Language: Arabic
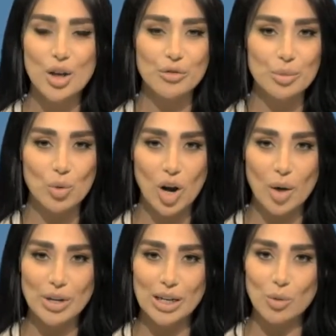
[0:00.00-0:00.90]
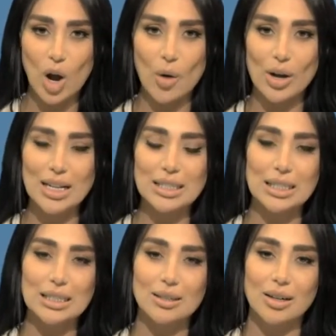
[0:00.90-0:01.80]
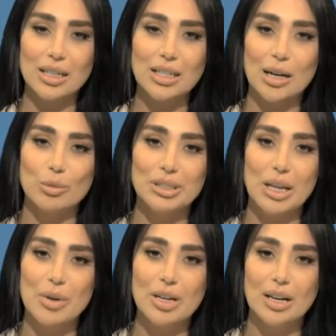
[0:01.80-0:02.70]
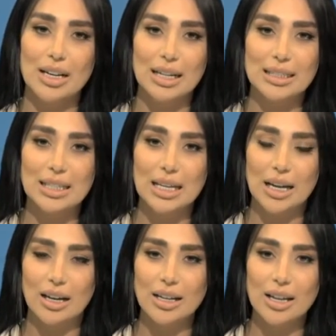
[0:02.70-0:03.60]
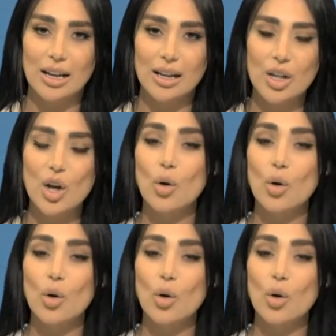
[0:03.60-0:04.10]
في مقابل المحاولات الإسرائيلية المستمرة للاعتداء عليها